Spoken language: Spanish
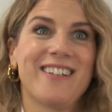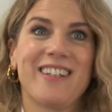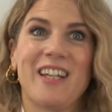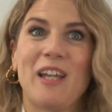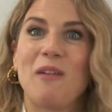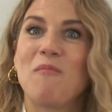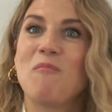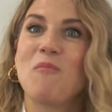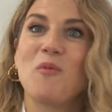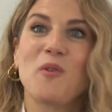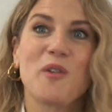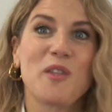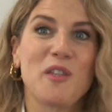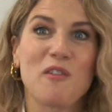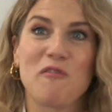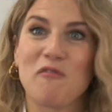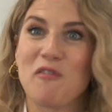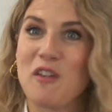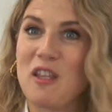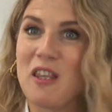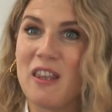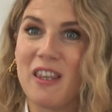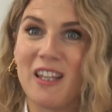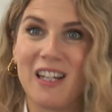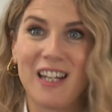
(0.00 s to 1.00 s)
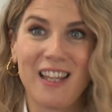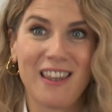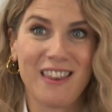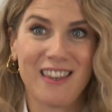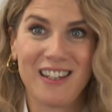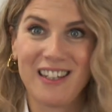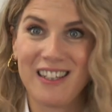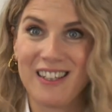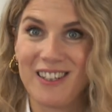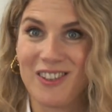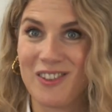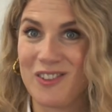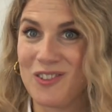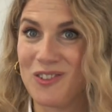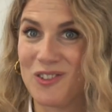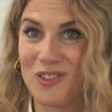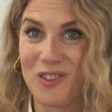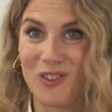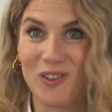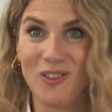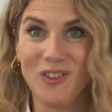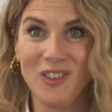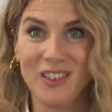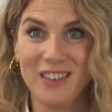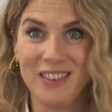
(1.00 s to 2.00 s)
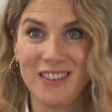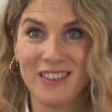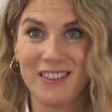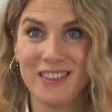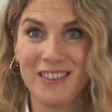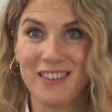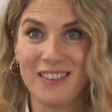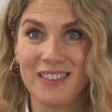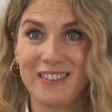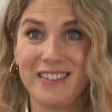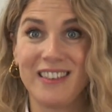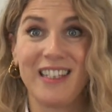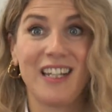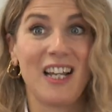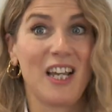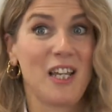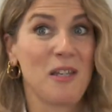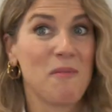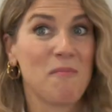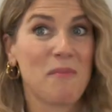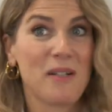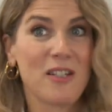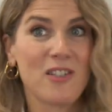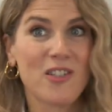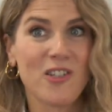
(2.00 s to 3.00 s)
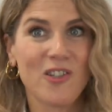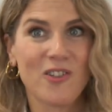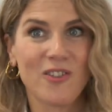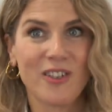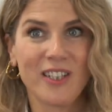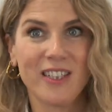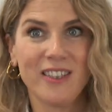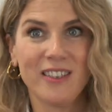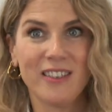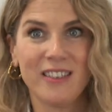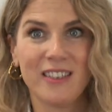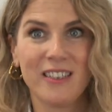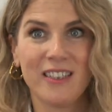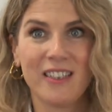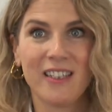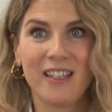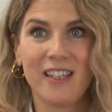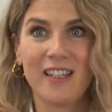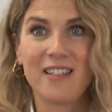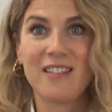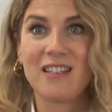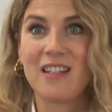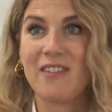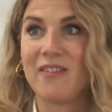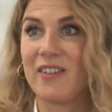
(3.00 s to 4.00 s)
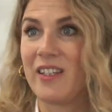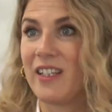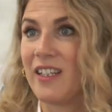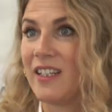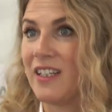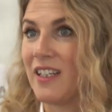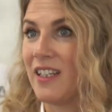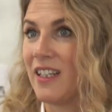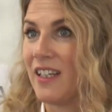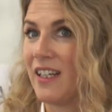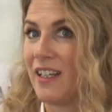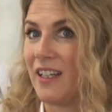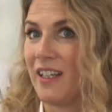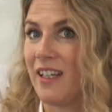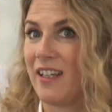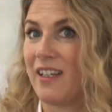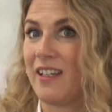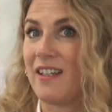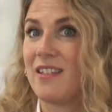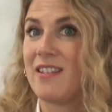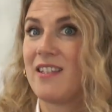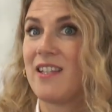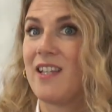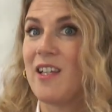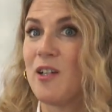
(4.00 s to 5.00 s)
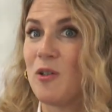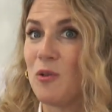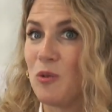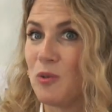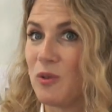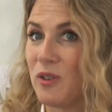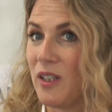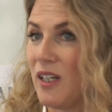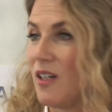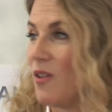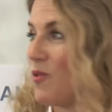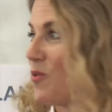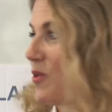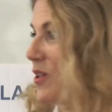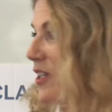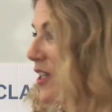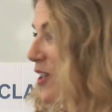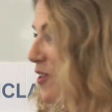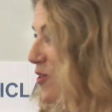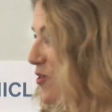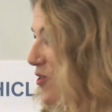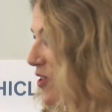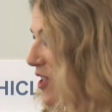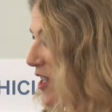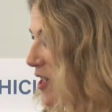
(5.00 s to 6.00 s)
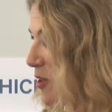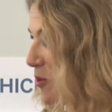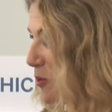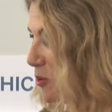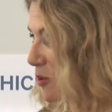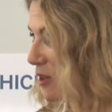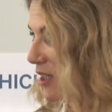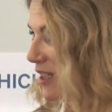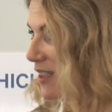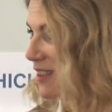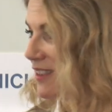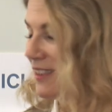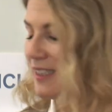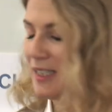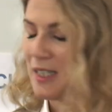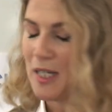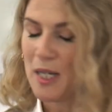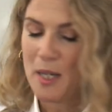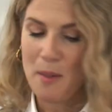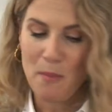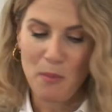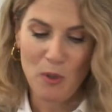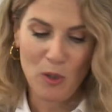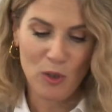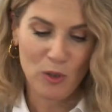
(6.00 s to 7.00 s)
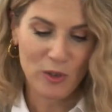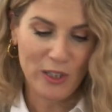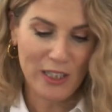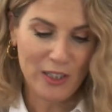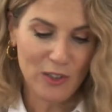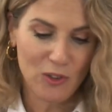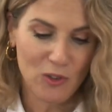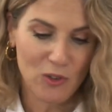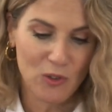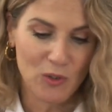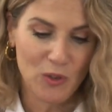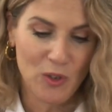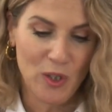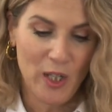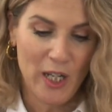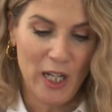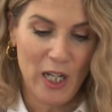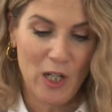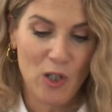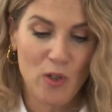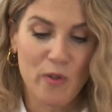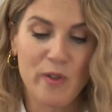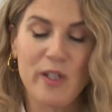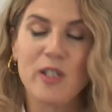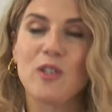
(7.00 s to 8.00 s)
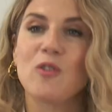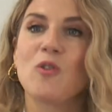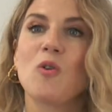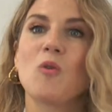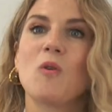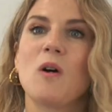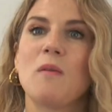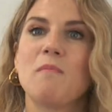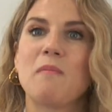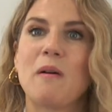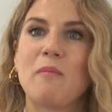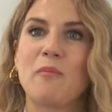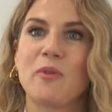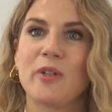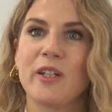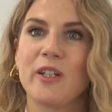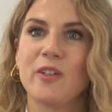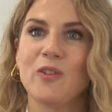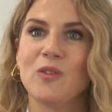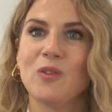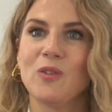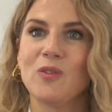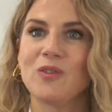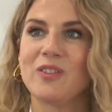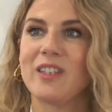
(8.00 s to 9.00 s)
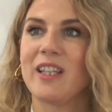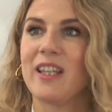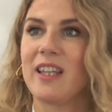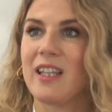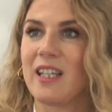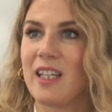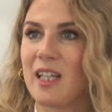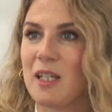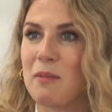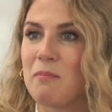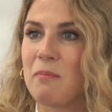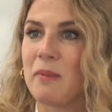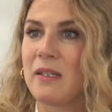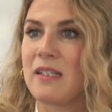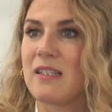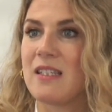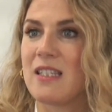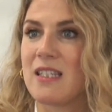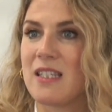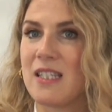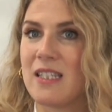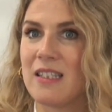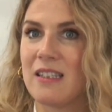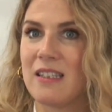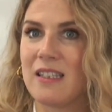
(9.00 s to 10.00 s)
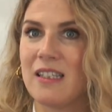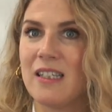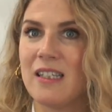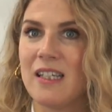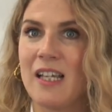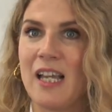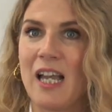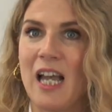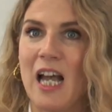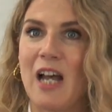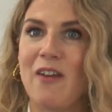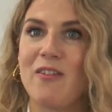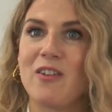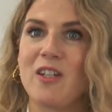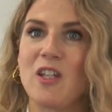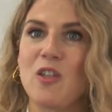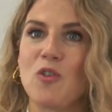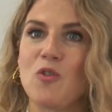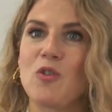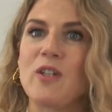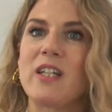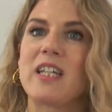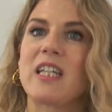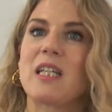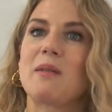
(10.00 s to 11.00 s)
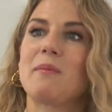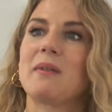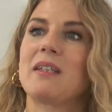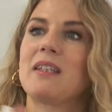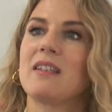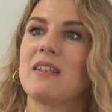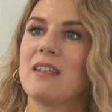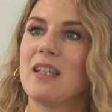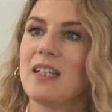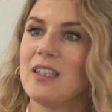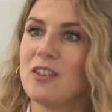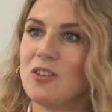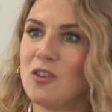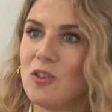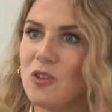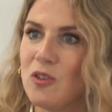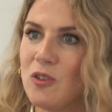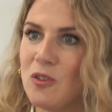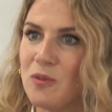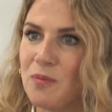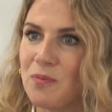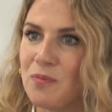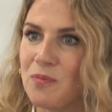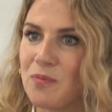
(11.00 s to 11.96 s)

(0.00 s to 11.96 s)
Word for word: es muy difícil hacerle el control de las inversiones y saber en qué se ejecuta o en qué no se ejecuta. Por lo tanto, el gobierno de Juanma Moreno, desde que es presidente, ha venido incrementando